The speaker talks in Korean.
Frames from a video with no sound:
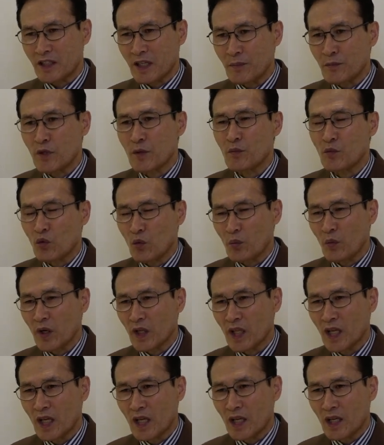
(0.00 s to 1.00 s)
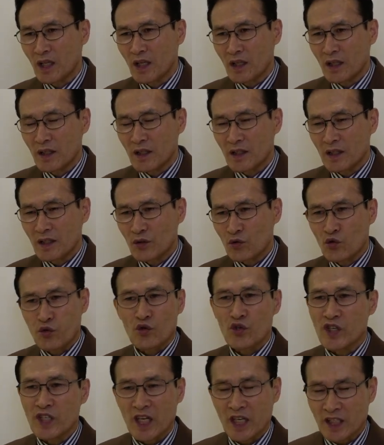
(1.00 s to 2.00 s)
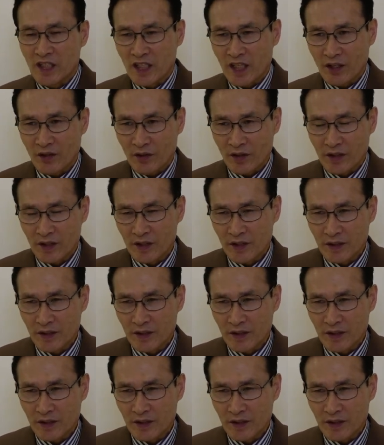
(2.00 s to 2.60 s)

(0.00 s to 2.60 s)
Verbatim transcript: 36번 주의 상책이라.